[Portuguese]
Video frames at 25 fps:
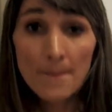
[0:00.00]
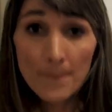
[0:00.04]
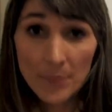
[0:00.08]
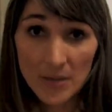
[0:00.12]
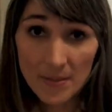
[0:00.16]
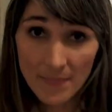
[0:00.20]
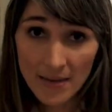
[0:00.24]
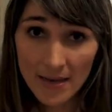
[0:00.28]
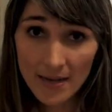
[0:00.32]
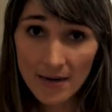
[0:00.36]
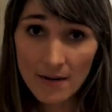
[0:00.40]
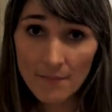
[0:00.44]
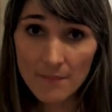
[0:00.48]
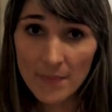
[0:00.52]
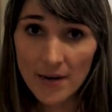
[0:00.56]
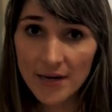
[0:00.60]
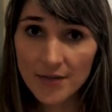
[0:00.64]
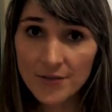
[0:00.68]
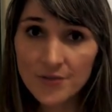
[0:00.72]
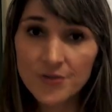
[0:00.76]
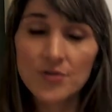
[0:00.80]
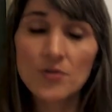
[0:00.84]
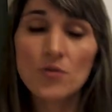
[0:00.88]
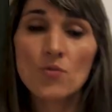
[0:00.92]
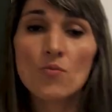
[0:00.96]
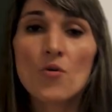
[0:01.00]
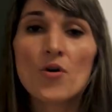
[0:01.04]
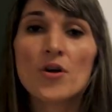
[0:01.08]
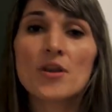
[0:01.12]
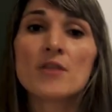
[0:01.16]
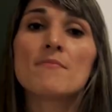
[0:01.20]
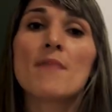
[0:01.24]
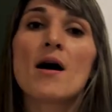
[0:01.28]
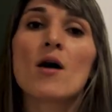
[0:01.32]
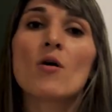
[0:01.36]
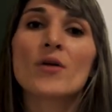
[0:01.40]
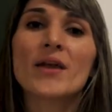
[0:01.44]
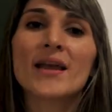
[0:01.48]
Primeiramente, um
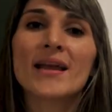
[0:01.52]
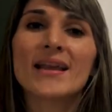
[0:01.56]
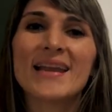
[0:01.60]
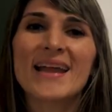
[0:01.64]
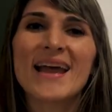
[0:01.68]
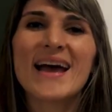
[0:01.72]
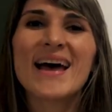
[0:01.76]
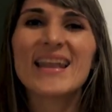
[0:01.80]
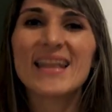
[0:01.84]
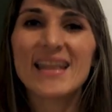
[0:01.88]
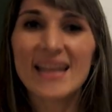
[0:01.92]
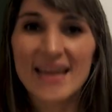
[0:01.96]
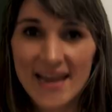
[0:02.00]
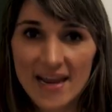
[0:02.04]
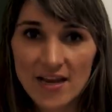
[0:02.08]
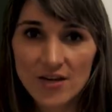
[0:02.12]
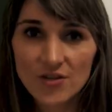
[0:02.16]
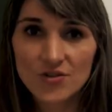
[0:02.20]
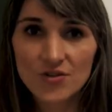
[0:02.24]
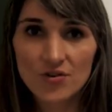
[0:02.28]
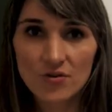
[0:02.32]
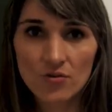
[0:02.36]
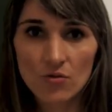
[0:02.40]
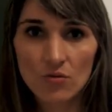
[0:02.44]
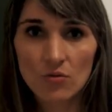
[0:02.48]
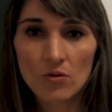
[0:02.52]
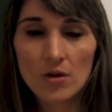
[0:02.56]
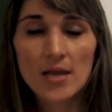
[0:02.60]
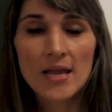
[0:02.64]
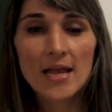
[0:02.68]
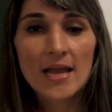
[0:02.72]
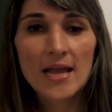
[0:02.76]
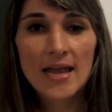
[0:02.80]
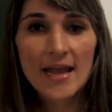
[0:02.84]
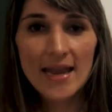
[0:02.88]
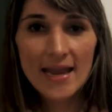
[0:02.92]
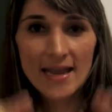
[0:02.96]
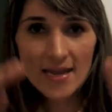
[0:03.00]
animal que ele é alérgico,
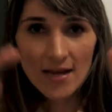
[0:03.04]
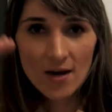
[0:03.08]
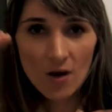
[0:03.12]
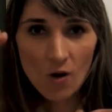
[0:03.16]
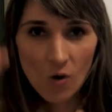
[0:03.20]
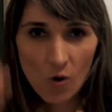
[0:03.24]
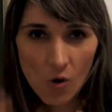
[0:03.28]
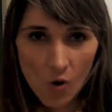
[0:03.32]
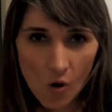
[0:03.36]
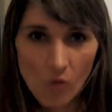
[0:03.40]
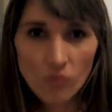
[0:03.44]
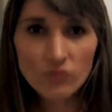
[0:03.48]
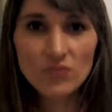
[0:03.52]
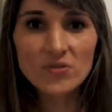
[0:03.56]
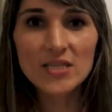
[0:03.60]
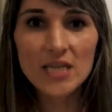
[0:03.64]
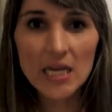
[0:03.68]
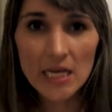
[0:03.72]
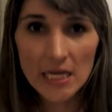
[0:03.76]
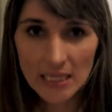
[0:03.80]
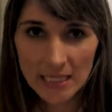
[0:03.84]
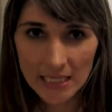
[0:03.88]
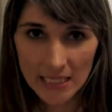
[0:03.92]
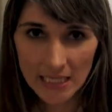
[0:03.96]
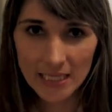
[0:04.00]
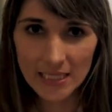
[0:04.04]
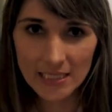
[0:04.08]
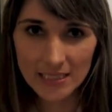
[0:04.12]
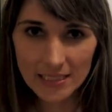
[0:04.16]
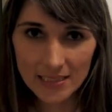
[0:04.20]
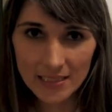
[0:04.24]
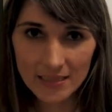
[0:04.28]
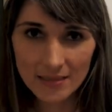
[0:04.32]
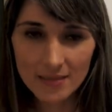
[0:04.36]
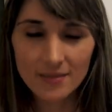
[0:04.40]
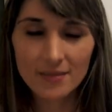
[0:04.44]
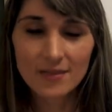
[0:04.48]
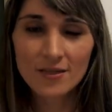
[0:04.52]
ele com
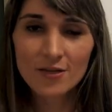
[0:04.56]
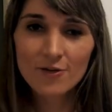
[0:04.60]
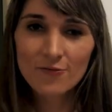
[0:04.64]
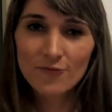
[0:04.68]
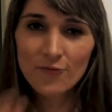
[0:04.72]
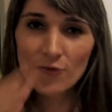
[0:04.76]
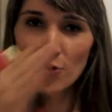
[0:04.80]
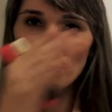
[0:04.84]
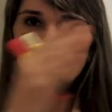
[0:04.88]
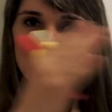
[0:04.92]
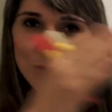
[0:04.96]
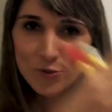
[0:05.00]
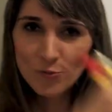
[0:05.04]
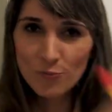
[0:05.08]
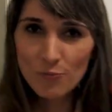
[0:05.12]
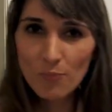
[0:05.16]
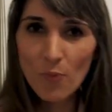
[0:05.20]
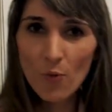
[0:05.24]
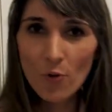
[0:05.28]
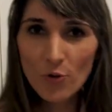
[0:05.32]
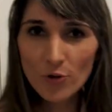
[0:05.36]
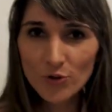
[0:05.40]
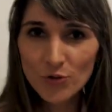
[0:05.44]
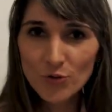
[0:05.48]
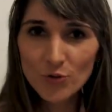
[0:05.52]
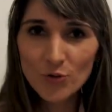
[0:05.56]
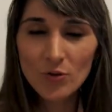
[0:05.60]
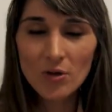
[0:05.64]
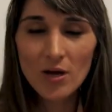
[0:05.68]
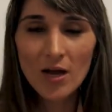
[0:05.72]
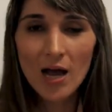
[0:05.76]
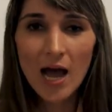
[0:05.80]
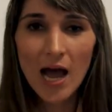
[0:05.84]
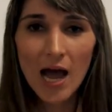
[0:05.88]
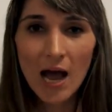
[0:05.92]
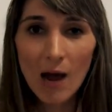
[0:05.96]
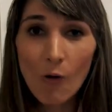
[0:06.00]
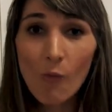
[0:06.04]
certeza foi exposto
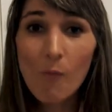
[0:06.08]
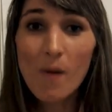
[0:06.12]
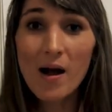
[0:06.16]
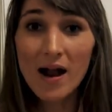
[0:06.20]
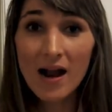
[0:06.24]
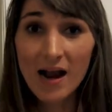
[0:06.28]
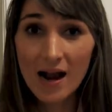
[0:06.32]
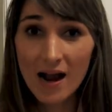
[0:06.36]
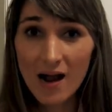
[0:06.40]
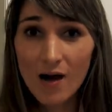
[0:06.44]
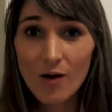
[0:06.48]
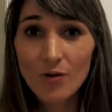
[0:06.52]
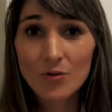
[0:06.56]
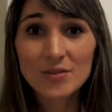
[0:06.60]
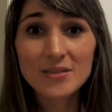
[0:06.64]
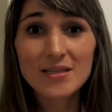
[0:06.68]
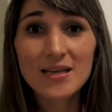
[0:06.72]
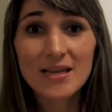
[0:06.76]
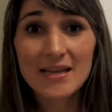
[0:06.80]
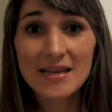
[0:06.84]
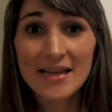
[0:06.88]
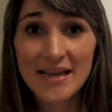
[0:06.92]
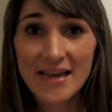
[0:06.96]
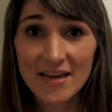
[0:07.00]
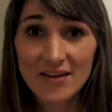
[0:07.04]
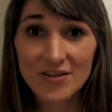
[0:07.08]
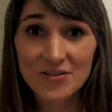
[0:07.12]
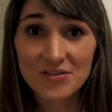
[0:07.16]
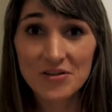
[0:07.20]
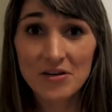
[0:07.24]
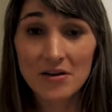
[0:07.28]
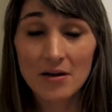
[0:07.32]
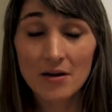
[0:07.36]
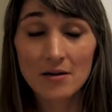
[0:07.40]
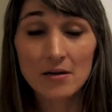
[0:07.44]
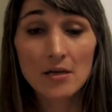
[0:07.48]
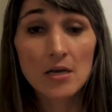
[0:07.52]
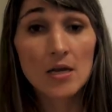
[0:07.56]
a uma causa
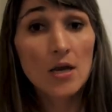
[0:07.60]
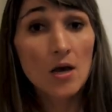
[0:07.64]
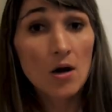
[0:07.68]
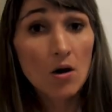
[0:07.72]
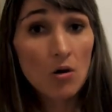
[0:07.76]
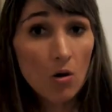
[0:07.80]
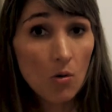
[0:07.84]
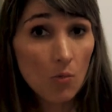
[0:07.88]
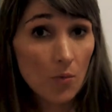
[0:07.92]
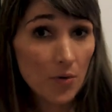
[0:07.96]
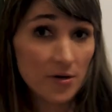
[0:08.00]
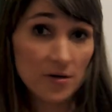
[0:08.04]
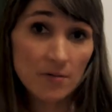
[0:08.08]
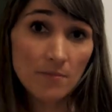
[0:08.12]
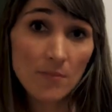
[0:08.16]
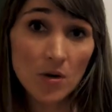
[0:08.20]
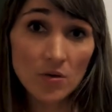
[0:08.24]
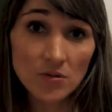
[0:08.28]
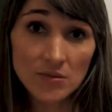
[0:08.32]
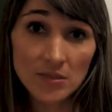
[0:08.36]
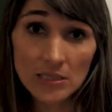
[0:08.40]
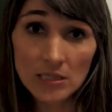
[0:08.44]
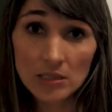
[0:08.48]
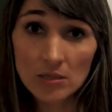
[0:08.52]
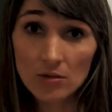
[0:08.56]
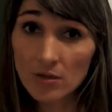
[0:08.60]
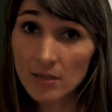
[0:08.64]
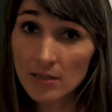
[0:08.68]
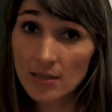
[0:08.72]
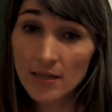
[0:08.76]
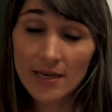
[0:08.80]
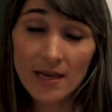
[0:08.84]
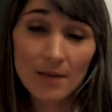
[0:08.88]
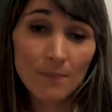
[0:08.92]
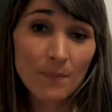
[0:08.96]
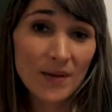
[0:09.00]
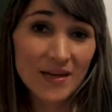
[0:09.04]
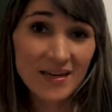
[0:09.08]
alérgica. Ou um animalzinho que
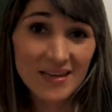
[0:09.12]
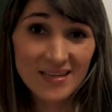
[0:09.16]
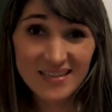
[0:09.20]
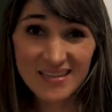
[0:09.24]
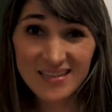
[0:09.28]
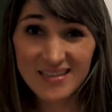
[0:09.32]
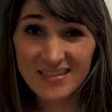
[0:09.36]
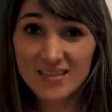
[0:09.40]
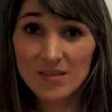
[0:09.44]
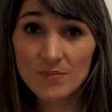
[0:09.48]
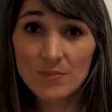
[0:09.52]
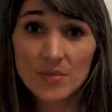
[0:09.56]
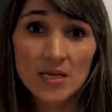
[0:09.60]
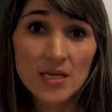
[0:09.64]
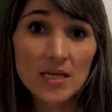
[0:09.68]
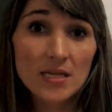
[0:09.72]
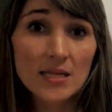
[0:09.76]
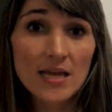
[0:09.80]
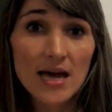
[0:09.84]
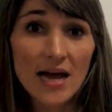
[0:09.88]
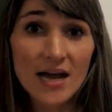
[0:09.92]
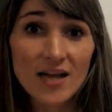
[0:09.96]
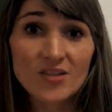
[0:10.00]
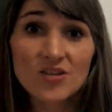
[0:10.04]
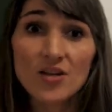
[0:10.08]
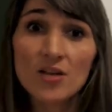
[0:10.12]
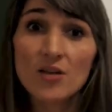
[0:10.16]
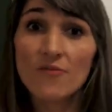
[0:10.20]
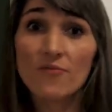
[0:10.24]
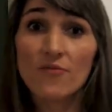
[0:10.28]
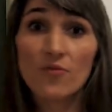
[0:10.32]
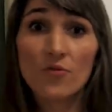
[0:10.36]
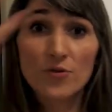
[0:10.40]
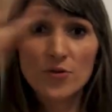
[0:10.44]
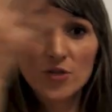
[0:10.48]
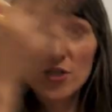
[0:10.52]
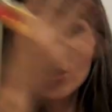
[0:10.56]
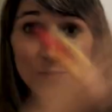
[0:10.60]
tem apenas sensibilidade, ele
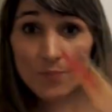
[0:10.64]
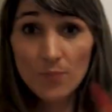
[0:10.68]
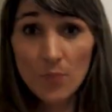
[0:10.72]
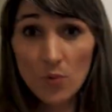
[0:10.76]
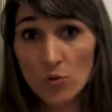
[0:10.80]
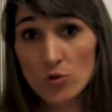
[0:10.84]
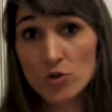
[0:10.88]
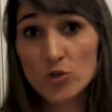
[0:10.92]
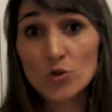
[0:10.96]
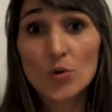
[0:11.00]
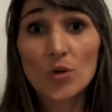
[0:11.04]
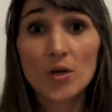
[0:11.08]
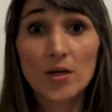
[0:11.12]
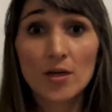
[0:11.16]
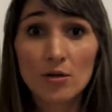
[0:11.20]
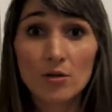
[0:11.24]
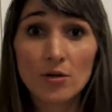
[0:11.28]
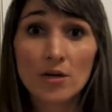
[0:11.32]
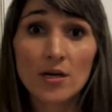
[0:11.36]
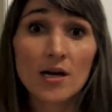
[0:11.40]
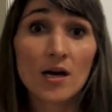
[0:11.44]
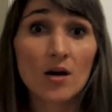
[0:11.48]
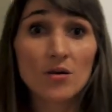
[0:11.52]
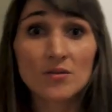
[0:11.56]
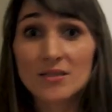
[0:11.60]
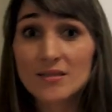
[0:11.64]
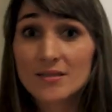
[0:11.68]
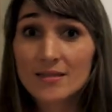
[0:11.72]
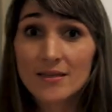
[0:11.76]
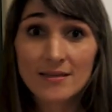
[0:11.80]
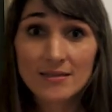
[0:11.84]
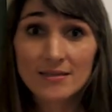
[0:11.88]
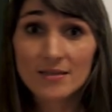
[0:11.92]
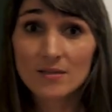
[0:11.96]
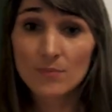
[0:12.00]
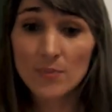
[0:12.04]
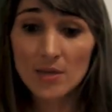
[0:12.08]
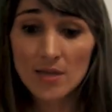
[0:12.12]
foi exposto àquilo que causa
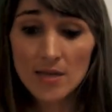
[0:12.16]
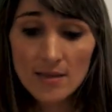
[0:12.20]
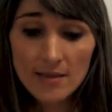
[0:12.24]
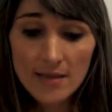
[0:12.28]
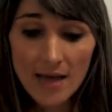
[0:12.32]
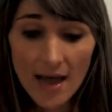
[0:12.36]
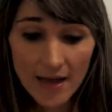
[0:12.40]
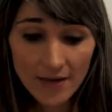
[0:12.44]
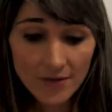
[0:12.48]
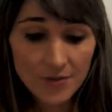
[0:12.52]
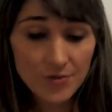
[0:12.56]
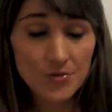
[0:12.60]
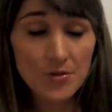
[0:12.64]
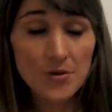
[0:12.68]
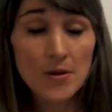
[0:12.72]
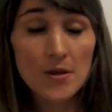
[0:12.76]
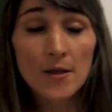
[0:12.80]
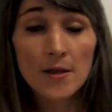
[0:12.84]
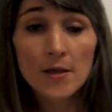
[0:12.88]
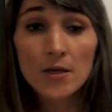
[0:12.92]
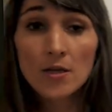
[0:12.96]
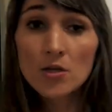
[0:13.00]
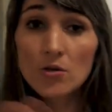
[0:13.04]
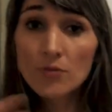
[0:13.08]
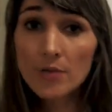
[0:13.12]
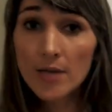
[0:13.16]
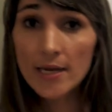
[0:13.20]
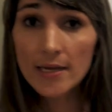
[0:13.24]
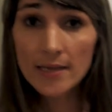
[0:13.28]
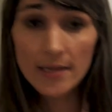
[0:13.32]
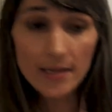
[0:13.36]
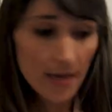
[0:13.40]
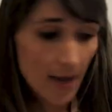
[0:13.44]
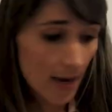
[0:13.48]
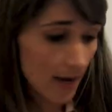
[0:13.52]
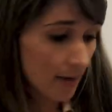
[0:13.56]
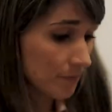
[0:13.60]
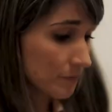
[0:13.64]
sensibilidade. E o que,
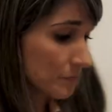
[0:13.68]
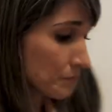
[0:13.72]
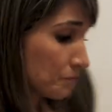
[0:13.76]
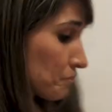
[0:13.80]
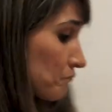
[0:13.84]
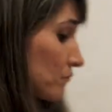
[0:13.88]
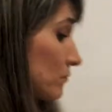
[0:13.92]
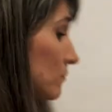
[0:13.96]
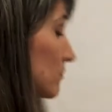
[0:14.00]
que é?